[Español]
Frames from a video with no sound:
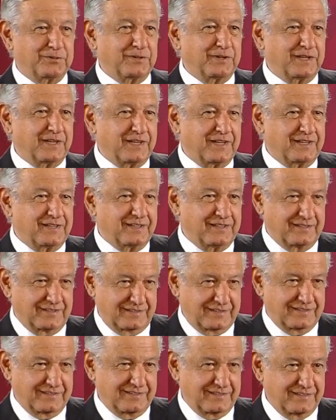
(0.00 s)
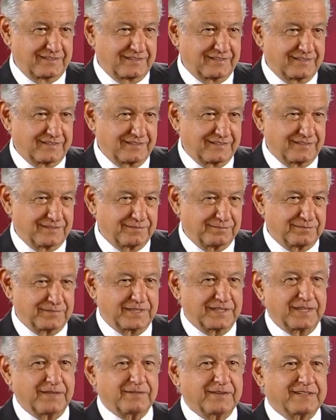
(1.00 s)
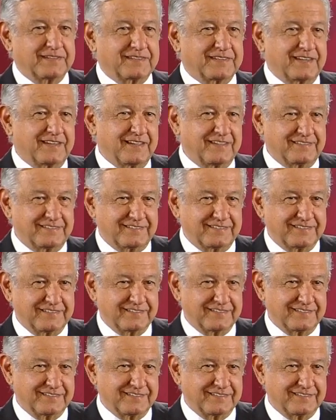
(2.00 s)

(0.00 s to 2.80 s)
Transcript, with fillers: legal, mandaban tres,